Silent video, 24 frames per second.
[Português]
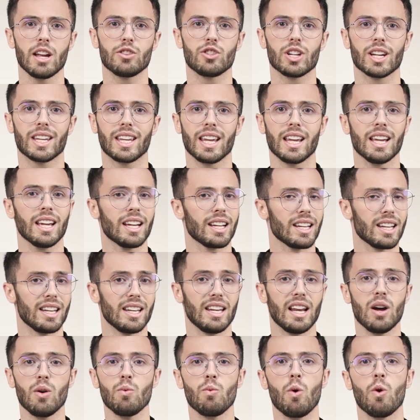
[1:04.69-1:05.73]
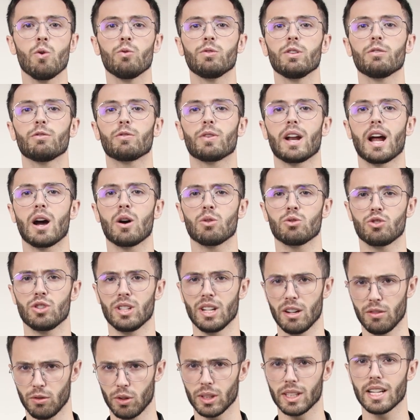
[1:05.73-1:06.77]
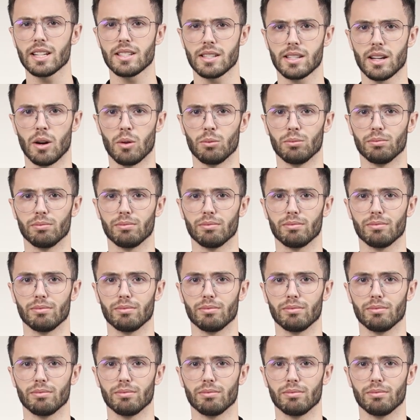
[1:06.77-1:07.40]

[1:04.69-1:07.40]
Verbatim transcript: é de que não houve fraude na votação.